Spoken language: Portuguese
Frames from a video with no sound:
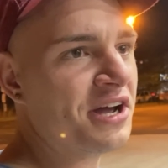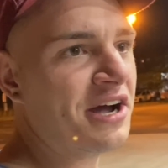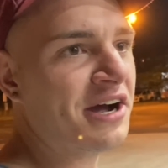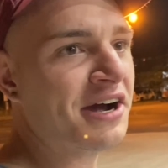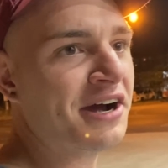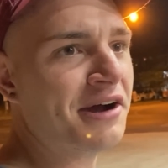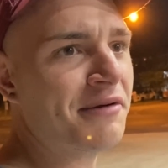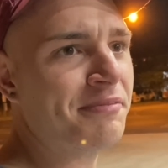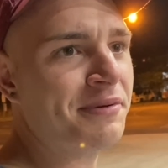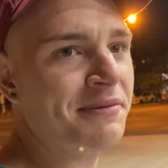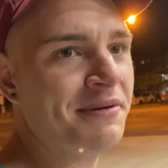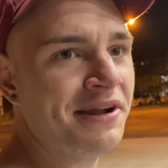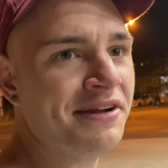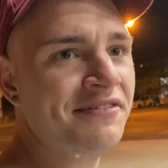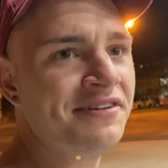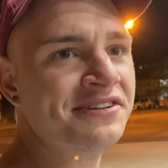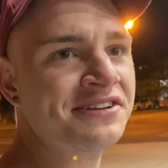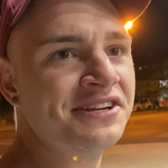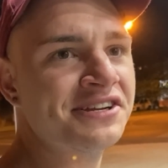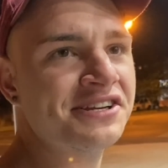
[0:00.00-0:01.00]
a, primeira
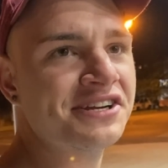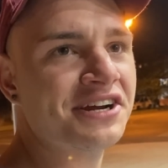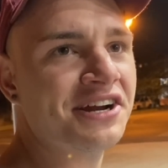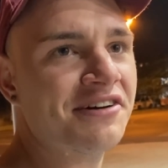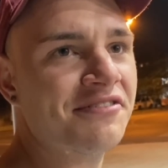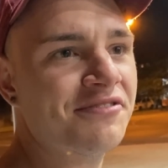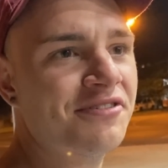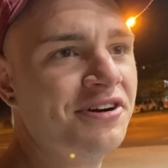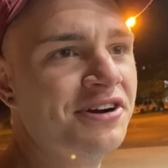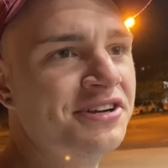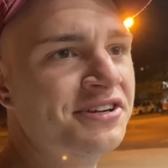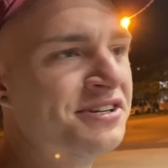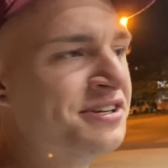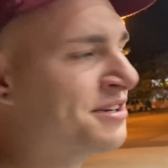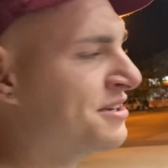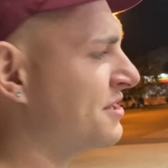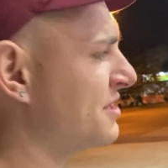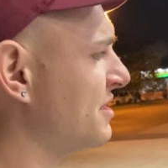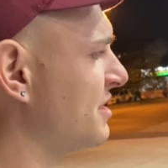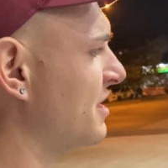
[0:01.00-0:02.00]
vez que a gente gravou,
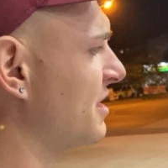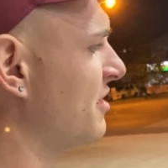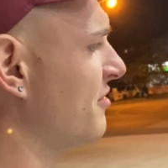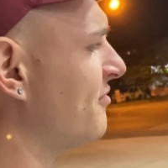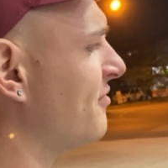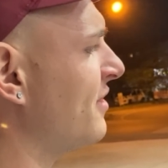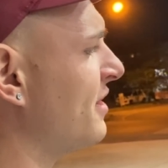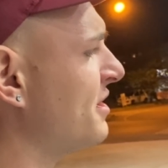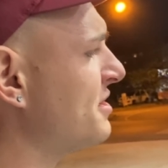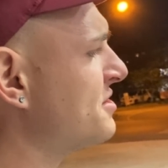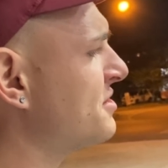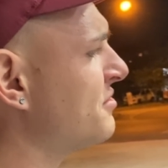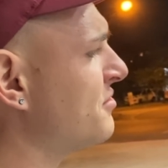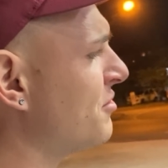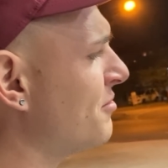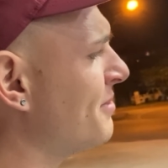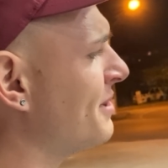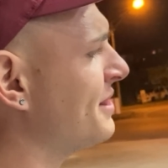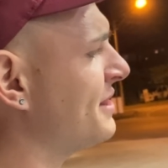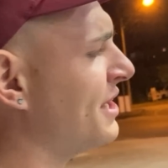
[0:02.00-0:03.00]
acho, eu, acho que eu
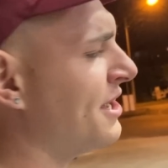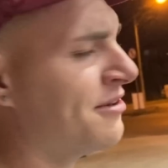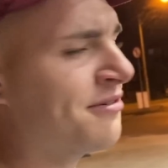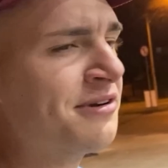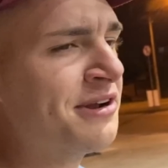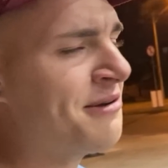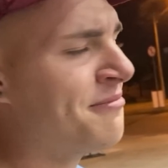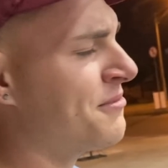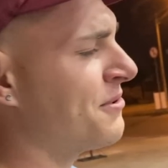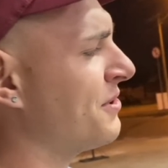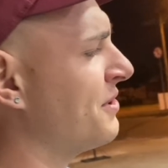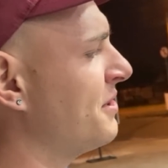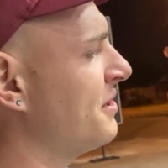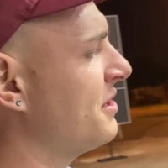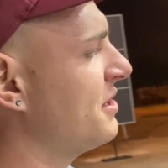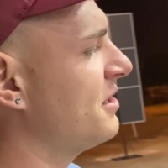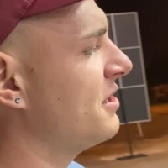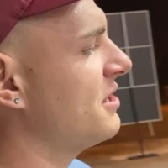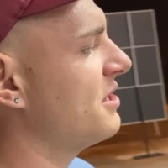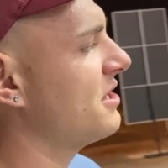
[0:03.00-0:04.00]
comentei, não lembro.
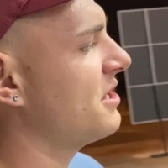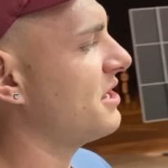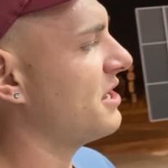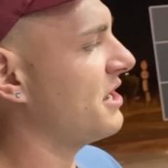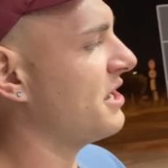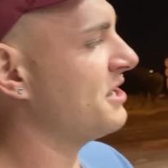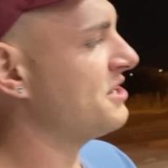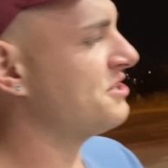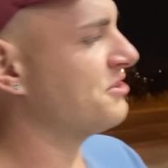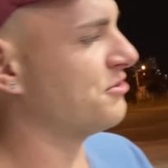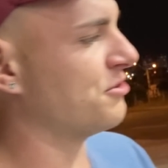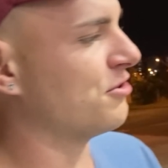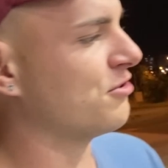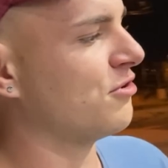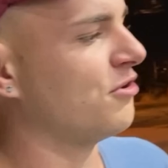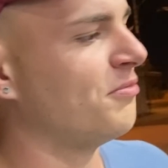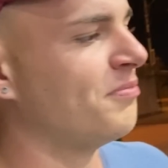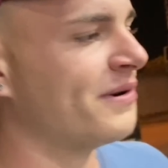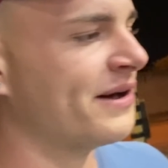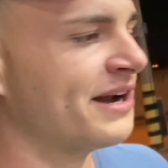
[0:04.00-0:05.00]
A gente
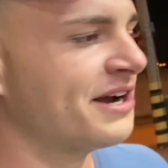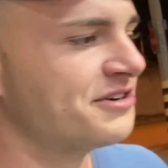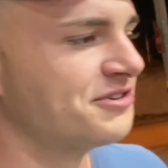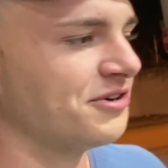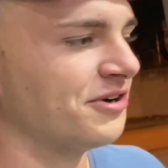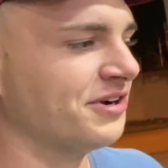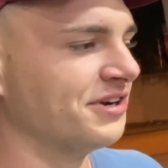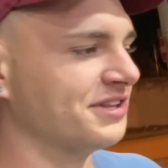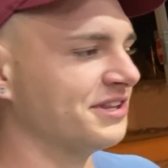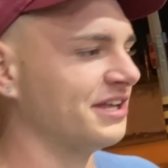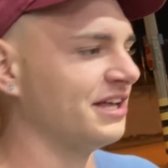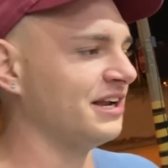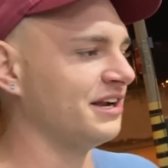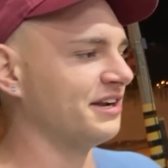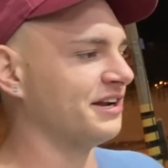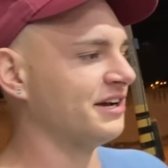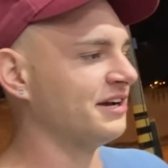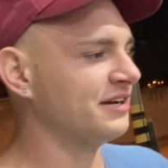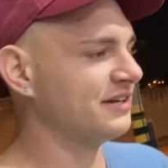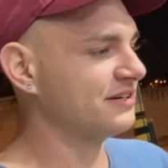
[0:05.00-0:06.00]
trocou o para-choque dele,
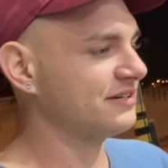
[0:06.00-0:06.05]
né?